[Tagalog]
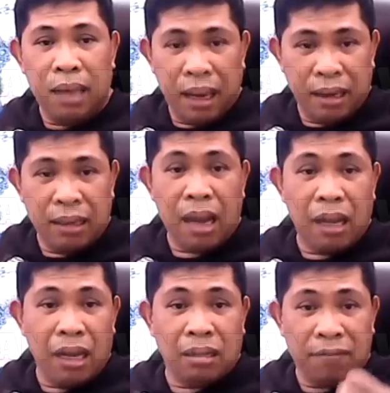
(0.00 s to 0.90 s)
Then,
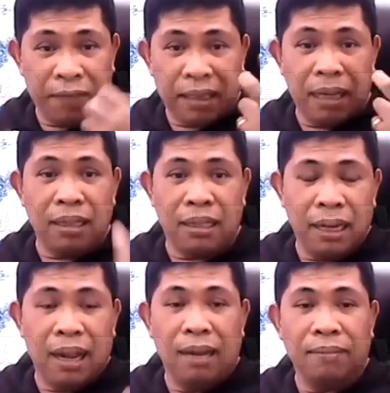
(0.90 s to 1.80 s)
naging sufficient
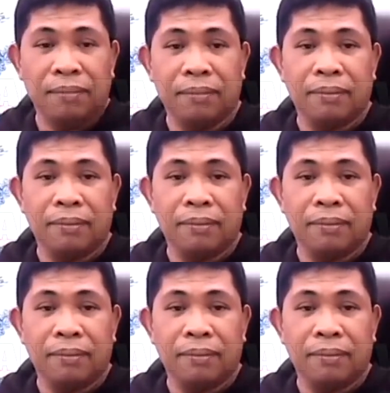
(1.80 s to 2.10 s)
sila.